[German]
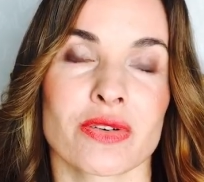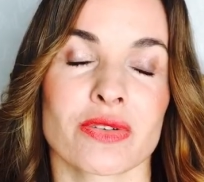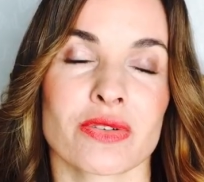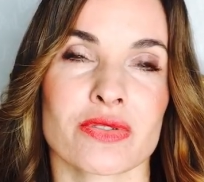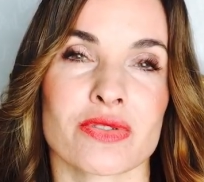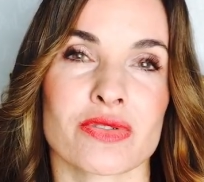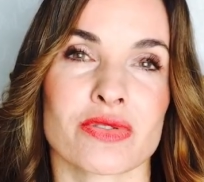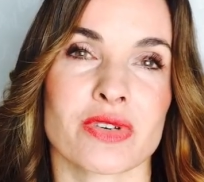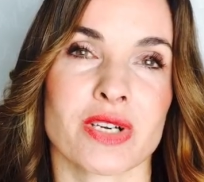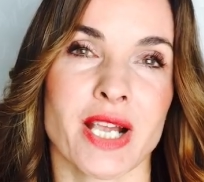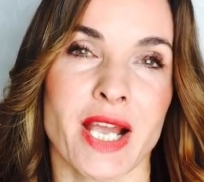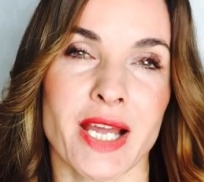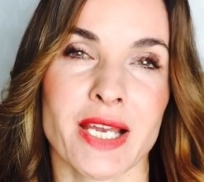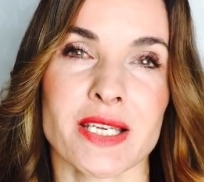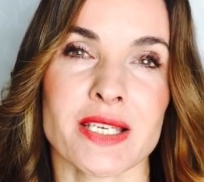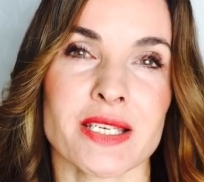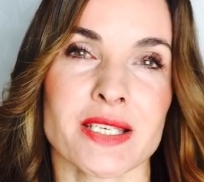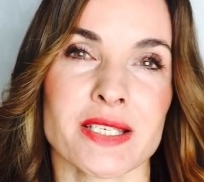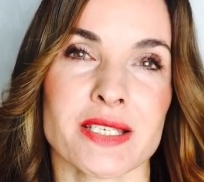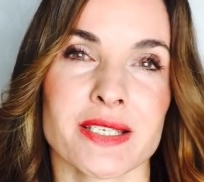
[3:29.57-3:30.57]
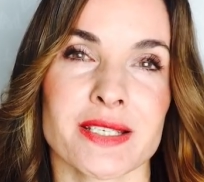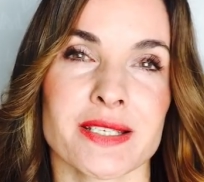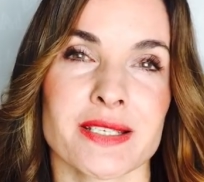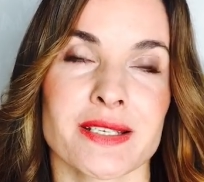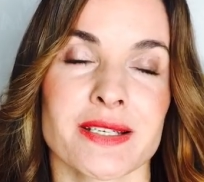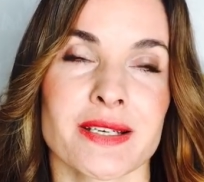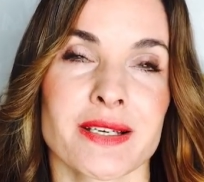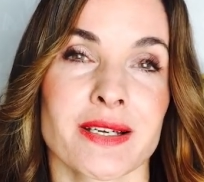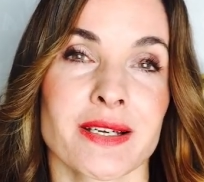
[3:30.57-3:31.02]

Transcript: Und so kann ich